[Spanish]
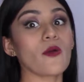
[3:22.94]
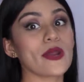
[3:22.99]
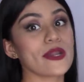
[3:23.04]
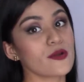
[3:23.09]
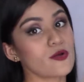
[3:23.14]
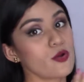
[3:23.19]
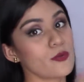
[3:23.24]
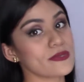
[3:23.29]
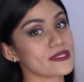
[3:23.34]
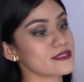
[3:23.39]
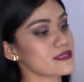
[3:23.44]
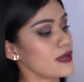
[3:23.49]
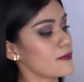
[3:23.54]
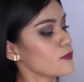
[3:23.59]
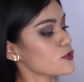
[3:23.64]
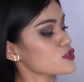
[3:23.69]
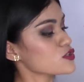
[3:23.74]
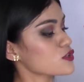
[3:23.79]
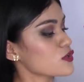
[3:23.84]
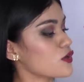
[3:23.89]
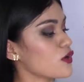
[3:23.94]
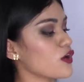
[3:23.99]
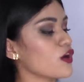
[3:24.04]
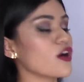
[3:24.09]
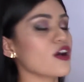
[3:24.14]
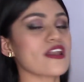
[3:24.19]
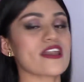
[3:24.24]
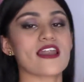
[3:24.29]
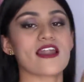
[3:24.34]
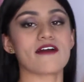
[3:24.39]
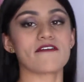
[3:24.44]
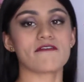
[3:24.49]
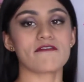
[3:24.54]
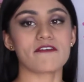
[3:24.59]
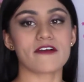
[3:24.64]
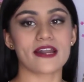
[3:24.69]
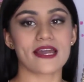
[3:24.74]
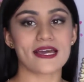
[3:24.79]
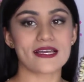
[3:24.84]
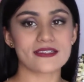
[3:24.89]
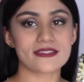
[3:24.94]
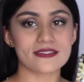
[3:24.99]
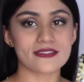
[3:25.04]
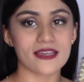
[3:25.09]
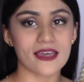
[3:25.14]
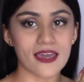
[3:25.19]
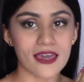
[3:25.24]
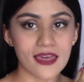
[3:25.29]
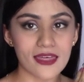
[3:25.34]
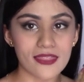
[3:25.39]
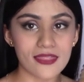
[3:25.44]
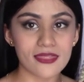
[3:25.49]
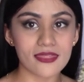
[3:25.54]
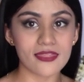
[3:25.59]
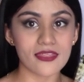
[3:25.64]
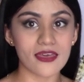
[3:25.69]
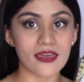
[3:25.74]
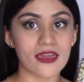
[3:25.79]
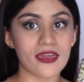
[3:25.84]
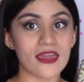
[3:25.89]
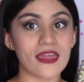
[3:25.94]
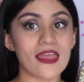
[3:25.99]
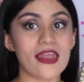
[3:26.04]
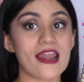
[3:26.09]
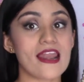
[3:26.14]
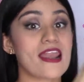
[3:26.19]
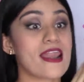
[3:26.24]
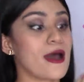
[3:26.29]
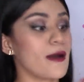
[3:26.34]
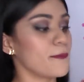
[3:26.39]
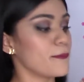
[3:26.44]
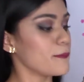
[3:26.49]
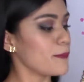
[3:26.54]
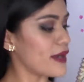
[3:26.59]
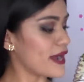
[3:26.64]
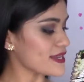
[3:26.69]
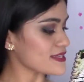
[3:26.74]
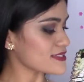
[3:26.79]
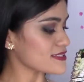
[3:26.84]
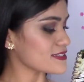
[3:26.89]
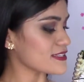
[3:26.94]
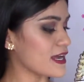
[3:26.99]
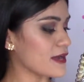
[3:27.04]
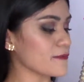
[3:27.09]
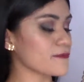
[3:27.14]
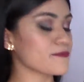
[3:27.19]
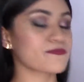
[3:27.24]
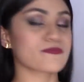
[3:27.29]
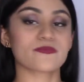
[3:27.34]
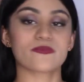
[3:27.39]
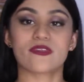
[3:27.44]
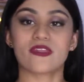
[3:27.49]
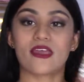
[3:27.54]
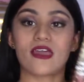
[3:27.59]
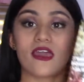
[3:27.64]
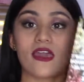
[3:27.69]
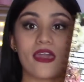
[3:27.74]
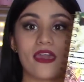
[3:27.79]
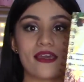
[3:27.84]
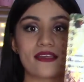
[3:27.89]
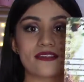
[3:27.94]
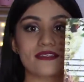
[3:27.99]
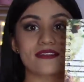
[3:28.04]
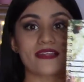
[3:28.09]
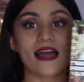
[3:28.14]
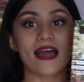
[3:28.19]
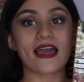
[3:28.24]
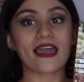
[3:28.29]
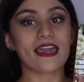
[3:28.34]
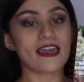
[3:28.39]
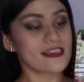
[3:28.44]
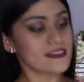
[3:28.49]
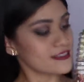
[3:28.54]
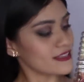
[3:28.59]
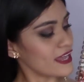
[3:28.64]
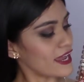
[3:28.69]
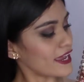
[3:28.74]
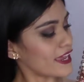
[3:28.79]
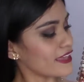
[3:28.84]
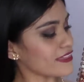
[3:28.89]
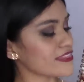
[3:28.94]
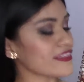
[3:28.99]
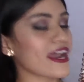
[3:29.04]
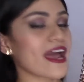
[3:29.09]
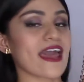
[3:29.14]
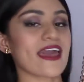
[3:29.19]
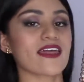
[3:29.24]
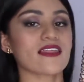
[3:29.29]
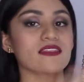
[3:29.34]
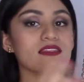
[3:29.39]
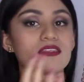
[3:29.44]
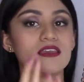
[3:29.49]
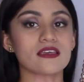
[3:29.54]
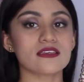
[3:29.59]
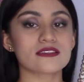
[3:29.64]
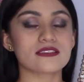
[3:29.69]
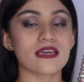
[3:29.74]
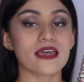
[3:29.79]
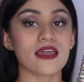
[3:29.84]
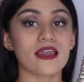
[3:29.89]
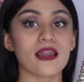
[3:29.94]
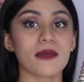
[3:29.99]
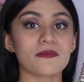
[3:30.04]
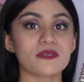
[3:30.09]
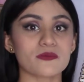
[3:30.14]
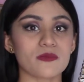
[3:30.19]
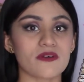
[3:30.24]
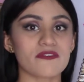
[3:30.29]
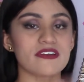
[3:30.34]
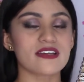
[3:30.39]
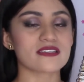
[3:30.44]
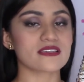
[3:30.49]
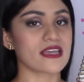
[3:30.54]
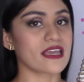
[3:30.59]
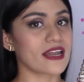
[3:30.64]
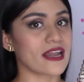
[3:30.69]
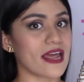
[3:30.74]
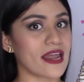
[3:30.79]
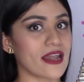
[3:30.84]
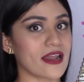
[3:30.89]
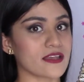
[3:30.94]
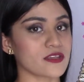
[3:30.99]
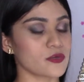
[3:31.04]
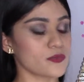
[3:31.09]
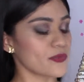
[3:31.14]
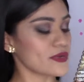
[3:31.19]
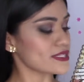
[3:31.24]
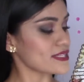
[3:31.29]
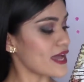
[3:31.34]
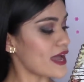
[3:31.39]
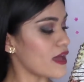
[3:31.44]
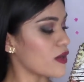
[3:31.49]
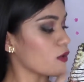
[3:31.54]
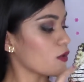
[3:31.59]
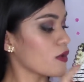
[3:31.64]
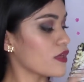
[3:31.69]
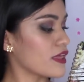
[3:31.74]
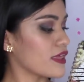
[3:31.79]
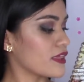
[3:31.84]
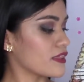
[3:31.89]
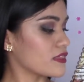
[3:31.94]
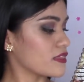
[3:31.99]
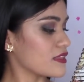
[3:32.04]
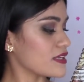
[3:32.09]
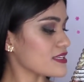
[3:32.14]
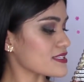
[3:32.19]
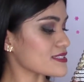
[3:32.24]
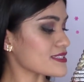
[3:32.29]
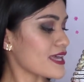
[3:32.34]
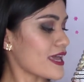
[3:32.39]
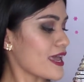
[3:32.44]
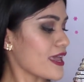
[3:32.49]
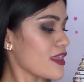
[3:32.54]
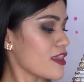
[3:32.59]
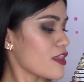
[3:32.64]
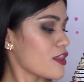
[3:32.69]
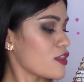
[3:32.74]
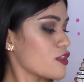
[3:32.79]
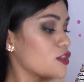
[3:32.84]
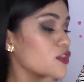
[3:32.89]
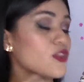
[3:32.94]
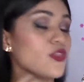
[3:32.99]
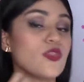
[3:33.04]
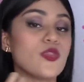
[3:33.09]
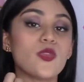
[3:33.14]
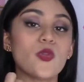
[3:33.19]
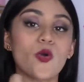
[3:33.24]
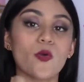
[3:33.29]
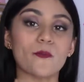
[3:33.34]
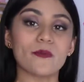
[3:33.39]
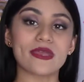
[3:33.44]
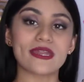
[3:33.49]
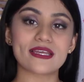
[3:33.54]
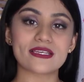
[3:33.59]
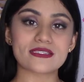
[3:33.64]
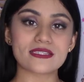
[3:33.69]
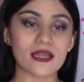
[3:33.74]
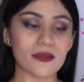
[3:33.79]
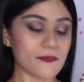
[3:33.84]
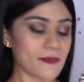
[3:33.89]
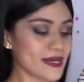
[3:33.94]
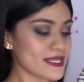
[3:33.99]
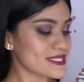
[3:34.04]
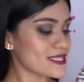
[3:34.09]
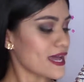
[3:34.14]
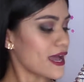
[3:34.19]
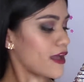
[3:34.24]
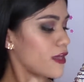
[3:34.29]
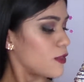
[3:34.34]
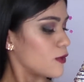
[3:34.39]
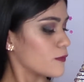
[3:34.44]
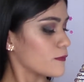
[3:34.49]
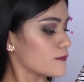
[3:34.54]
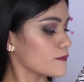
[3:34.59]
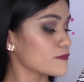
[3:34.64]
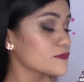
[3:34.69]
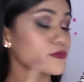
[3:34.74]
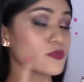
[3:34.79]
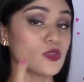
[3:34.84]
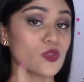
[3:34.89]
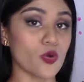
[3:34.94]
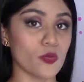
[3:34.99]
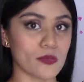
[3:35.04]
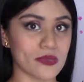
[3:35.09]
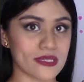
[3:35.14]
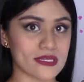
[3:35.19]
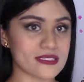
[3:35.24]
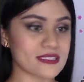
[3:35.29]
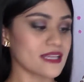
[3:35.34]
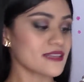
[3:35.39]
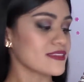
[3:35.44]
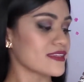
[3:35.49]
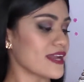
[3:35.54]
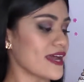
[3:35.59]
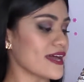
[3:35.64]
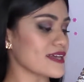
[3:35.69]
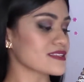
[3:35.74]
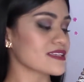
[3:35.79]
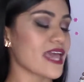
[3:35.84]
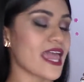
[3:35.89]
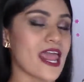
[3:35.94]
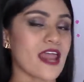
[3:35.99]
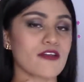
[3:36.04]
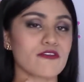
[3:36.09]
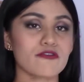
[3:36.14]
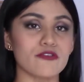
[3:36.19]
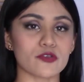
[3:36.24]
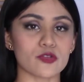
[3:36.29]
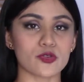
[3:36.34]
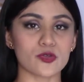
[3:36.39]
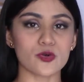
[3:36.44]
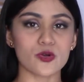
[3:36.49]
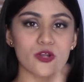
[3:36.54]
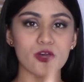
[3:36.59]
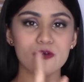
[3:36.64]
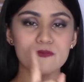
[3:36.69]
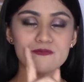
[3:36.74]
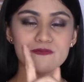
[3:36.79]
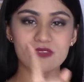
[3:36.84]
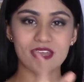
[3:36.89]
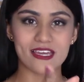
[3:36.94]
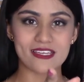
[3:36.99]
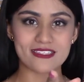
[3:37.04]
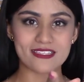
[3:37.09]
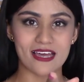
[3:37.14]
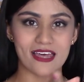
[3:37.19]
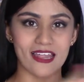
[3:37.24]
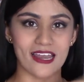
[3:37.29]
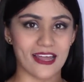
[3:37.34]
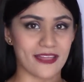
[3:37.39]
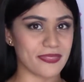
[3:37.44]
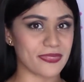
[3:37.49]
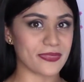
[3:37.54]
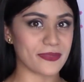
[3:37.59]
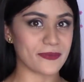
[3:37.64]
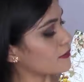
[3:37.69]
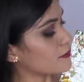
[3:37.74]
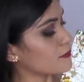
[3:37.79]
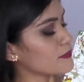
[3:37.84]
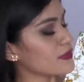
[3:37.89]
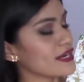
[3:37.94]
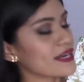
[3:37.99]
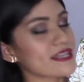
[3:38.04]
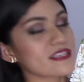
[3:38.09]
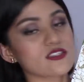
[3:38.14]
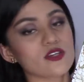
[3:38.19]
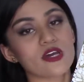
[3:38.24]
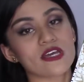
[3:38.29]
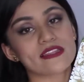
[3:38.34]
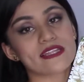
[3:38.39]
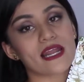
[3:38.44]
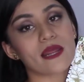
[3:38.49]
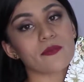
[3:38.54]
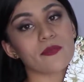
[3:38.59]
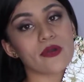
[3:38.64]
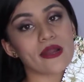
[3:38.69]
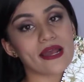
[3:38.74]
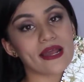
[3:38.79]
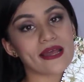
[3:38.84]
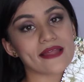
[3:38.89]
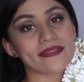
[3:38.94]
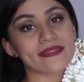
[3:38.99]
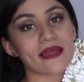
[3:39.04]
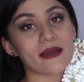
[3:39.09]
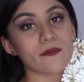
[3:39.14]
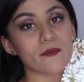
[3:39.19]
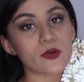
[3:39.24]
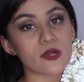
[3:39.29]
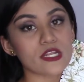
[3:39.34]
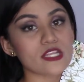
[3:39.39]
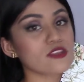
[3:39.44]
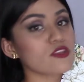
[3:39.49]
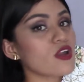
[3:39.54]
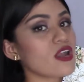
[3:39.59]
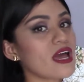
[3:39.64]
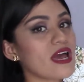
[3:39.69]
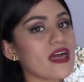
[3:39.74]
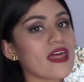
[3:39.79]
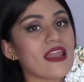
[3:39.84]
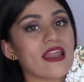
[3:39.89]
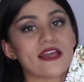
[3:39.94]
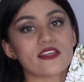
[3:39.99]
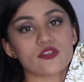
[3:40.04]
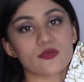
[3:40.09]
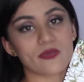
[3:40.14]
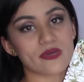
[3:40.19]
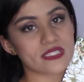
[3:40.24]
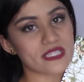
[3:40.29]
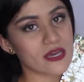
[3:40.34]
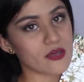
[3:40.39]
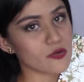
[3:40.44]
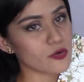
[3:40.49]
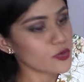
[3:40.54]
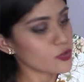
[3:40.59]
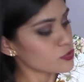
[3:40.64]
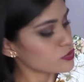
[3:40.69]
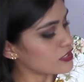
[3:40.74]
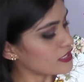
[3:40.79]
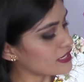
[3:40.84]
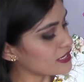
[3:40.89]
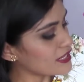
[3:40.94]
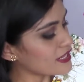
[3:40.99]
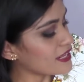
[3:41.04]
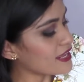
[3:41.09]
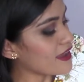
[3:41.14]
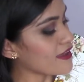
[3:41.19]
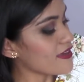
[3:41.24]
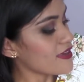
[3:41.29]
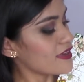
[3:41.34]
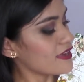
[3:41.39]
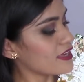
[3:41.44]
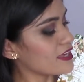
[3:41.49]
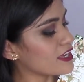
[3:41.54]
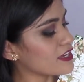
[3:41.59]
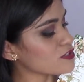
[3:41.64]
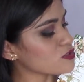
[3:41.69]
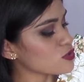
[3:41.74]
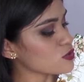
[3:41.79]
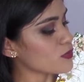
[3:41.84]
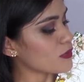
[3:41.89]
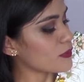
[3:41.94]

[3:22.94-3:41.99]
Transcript: bueno, comenzamos con la frase de la pasta. Esta es la que trae, dice la misma frase que la del año pasado, dice no mires al pasado, no mires atrás, el futuro es adelante. Miren esto que trae por acá tan bonito, la del año pasado no tenía y estos